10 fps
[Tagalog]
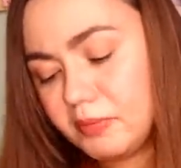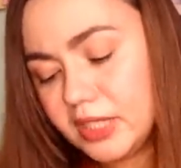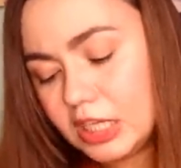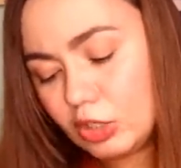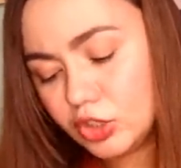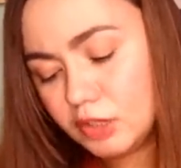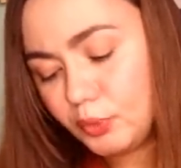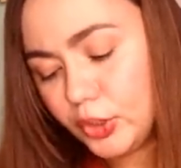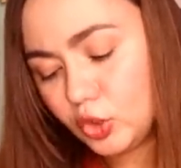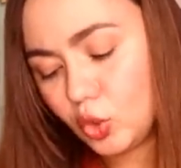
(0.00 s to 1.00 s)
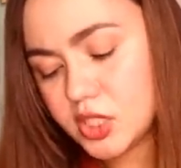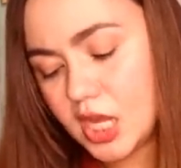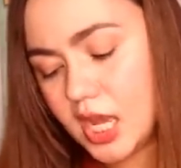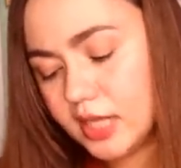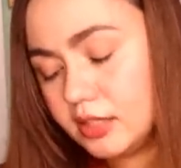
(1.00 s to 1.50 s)
binili ko din po ito
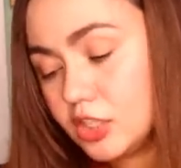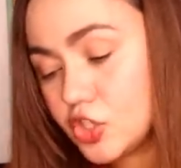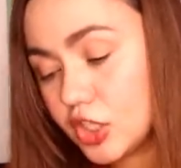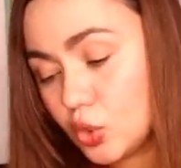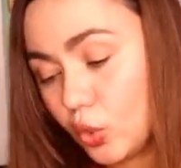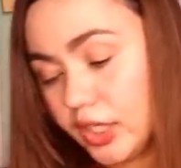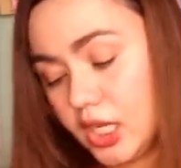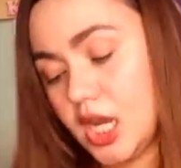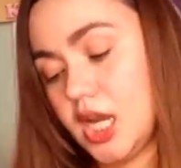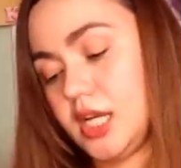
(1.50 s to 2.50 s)
sa DG Soria.